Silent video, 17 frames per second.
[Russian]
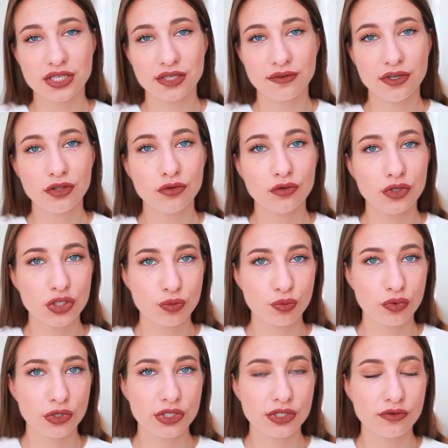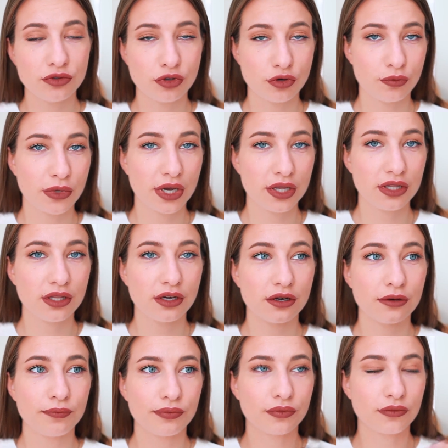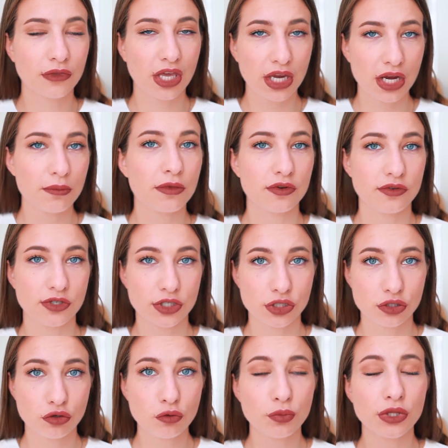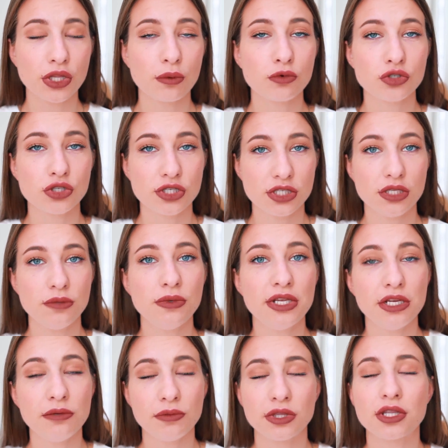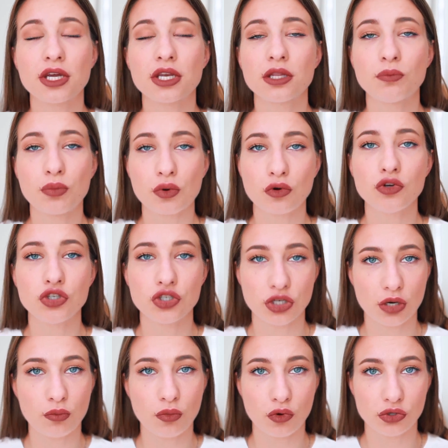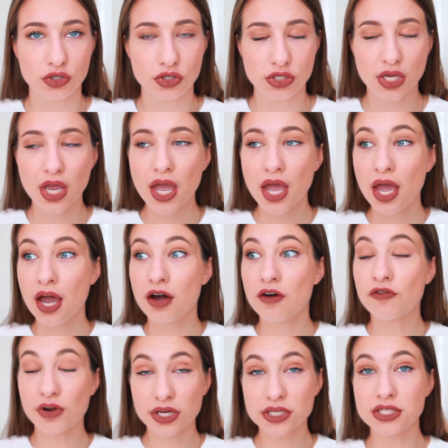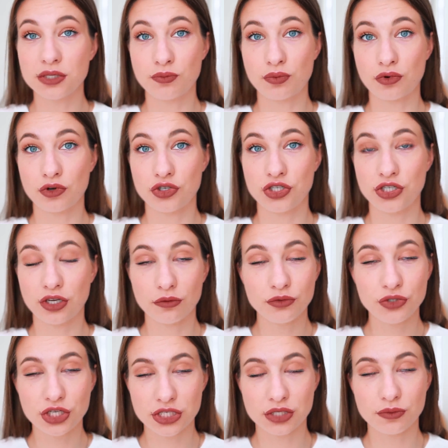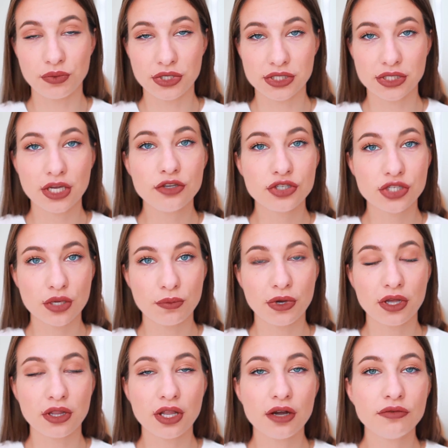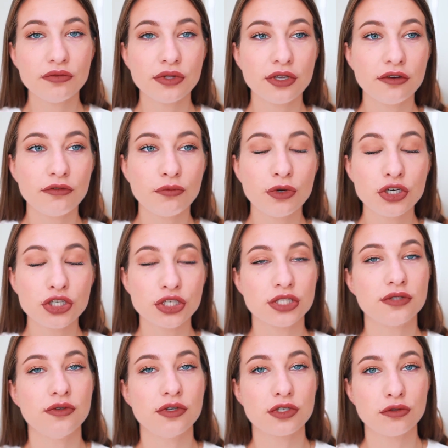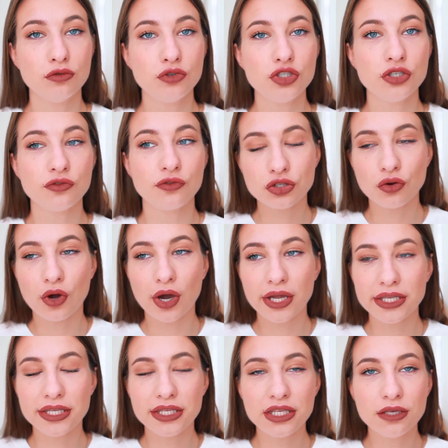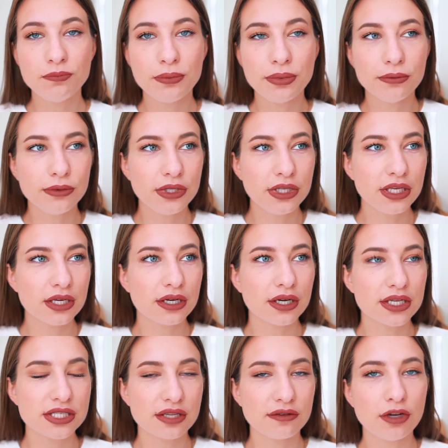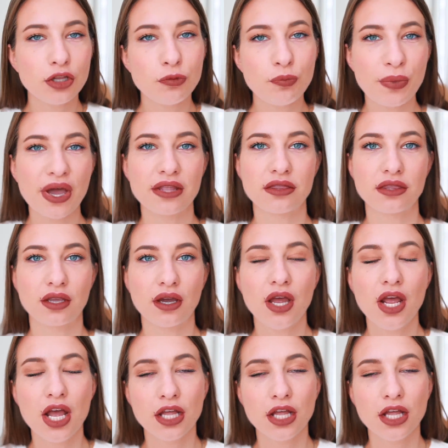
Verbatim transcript: советую использовать румяна кремовых текстур, потому что с ними элементарно проще работать. В разы проще, я вам честно признаюсь, самое главное в большинстве случаев, что они не, не оставляют пятна.